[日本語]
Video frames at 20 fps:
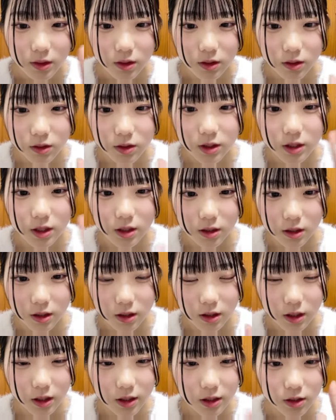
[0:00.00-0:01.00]
気をつけ
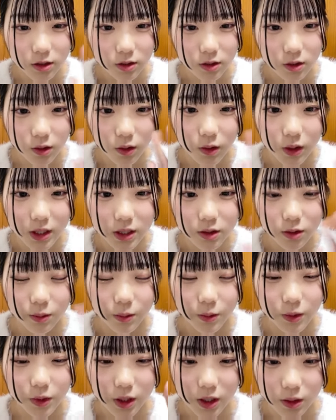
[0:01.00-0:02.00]
てねちょっと怖いと
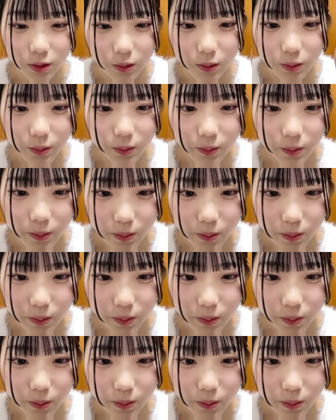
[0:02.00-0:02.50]
思うけど